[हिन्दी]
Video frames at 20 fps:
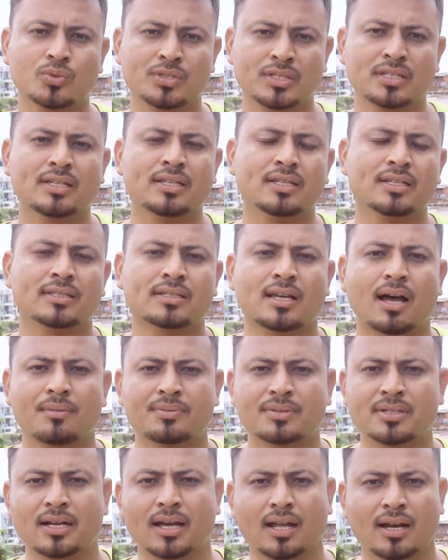उसी हिसाब
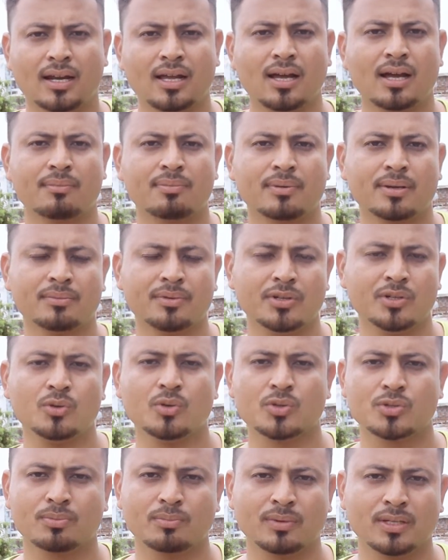से डालना आपकी
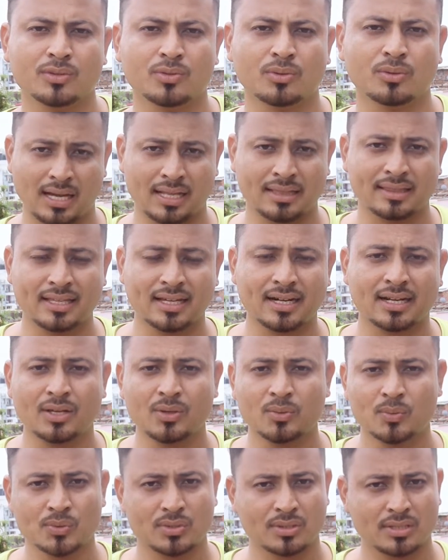वीडियोस में जो अंदर है
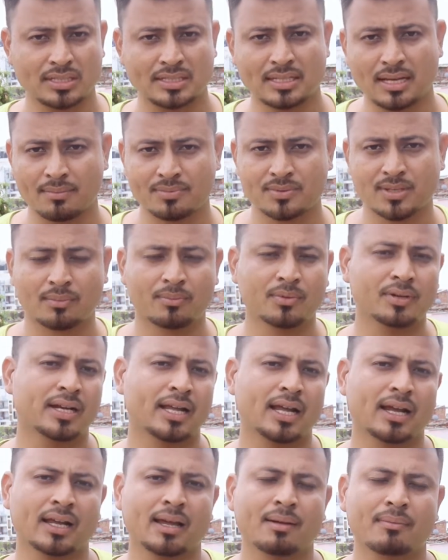उस हिसाब से आपको
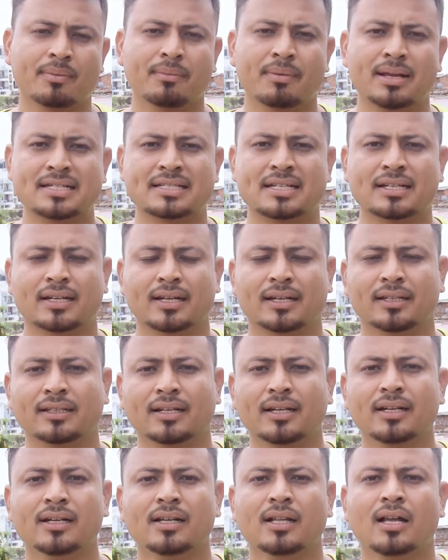टैग यहाँ पे मेंशन कर
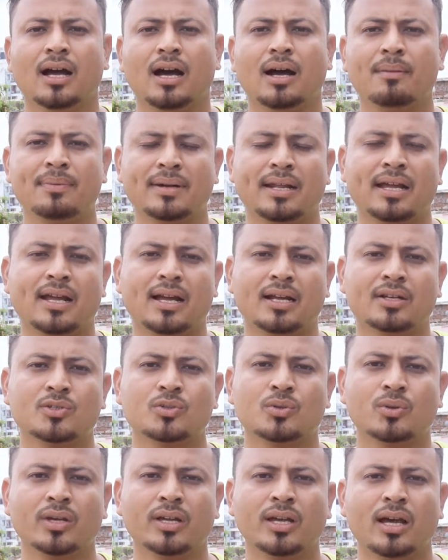देना अब टैग
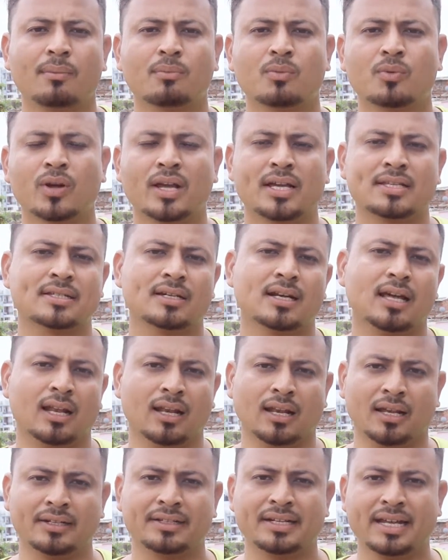जो है आपको कैसे
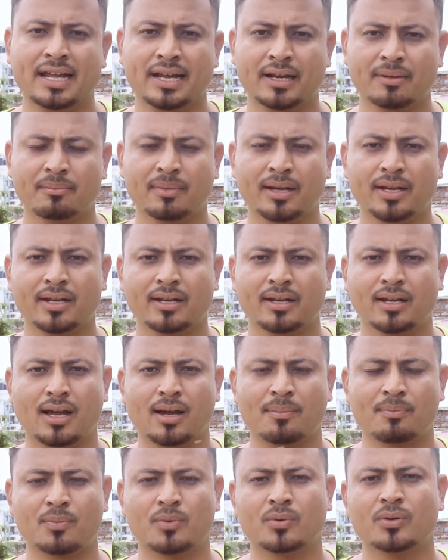डालना है टैग में
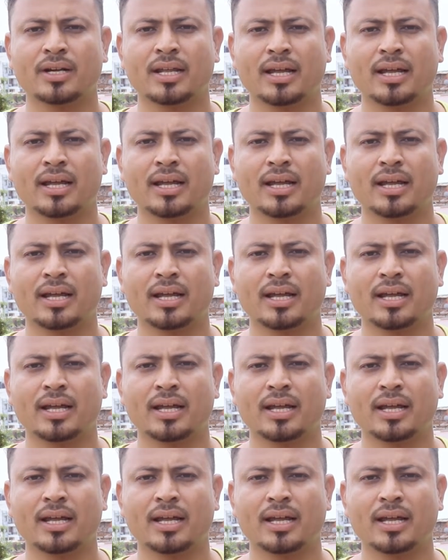आपको